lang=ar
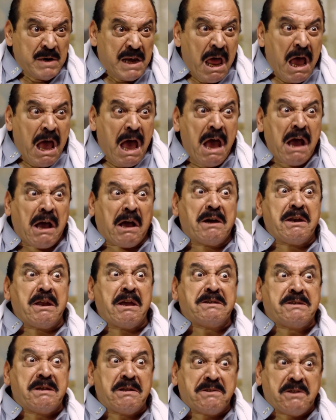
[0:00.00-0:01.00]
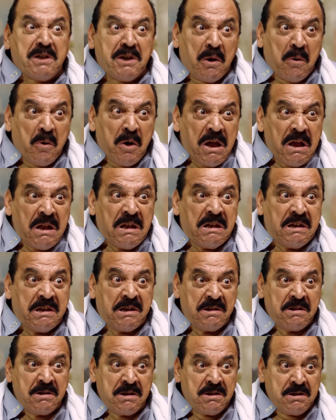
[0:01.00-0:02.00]
من الاخر يا ست نوال
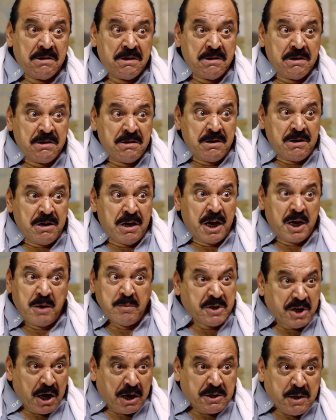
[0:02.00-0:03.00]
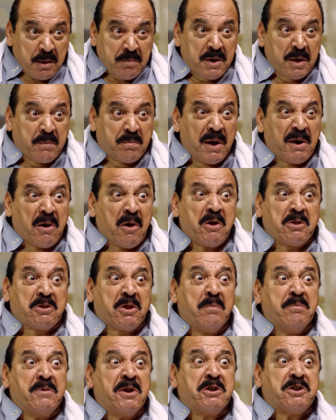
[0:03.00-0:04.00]
انا مش هكتب لك بلاطه من